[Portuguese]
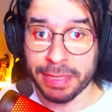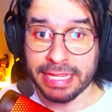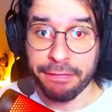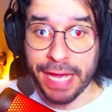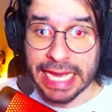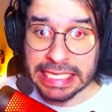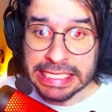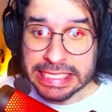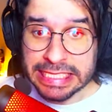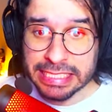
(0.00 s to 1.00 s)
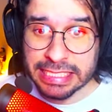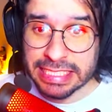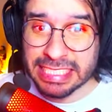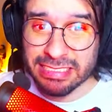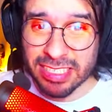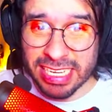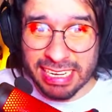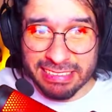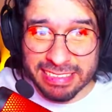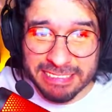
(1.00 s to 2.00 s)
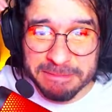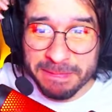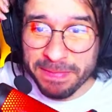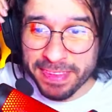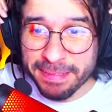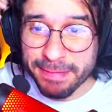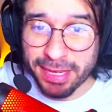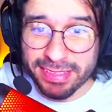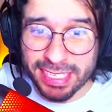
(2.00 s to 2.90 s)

de uma TV? Ai, cuidado! Meu